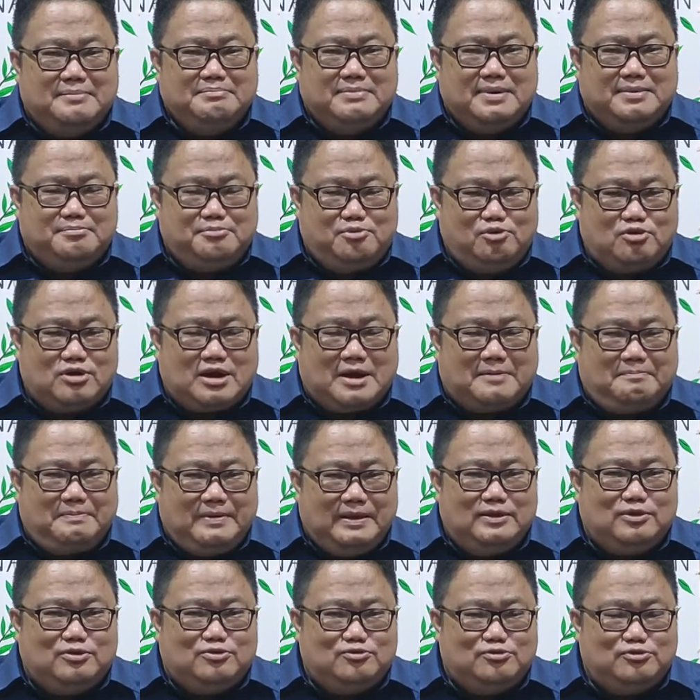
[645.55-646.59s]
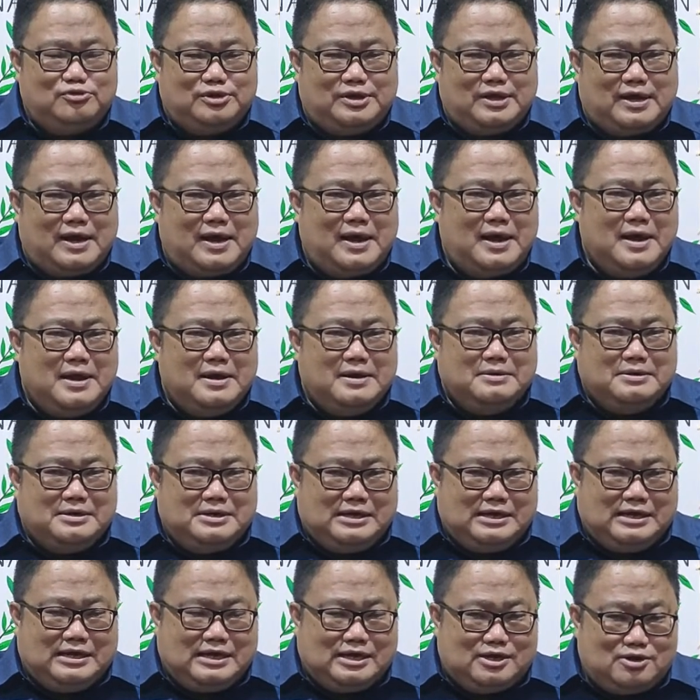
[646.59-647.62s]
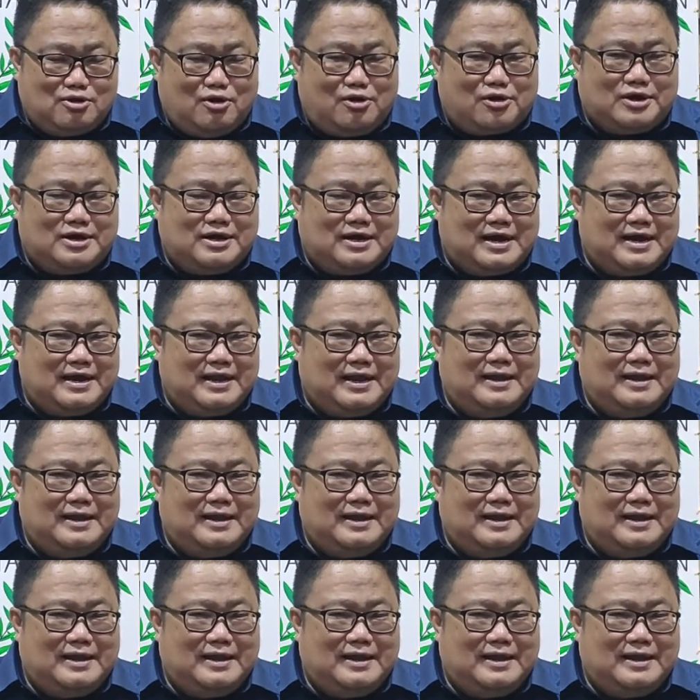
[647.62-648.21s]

membuka pintunya digedor dengan